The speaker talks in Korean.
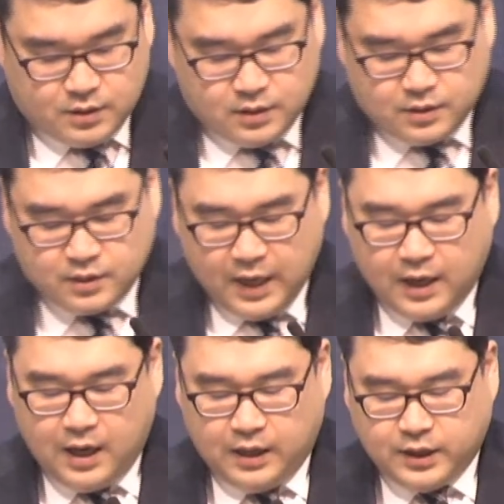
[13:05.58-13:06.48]

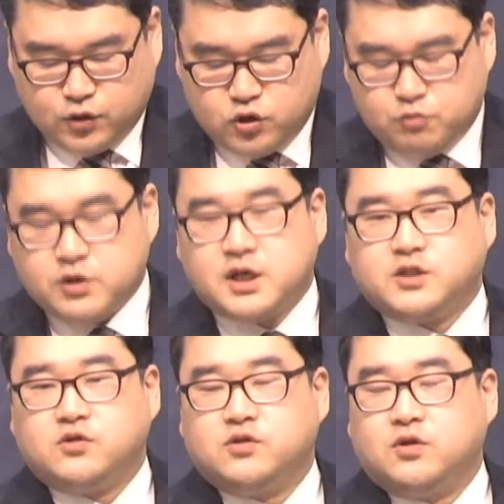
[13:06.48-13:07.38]
내가 예수님을
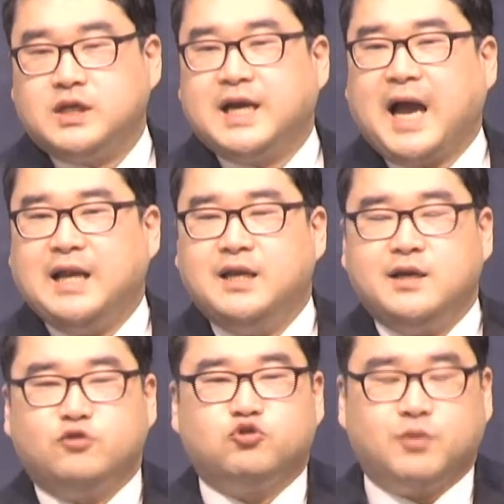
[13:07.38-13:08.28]
찾아서 이
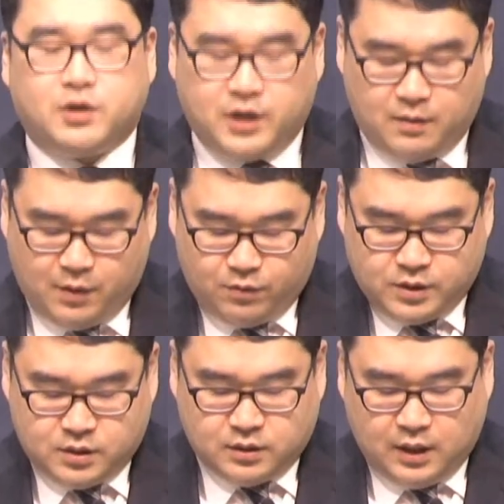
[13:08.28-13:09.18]
갈리 주변을 헤매고
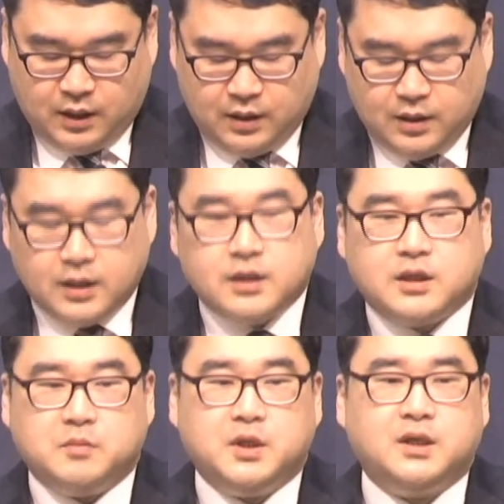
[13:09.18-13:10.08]
있을 때
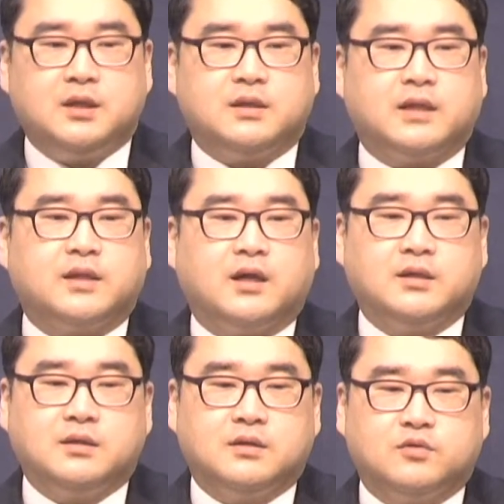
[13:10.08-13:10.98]
이미 내
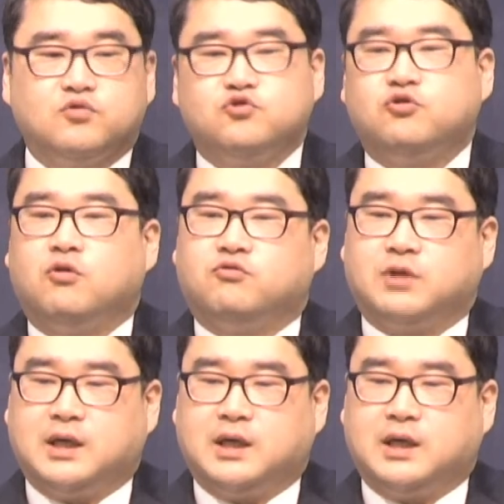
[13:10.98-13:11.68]
딸은 죽었구나.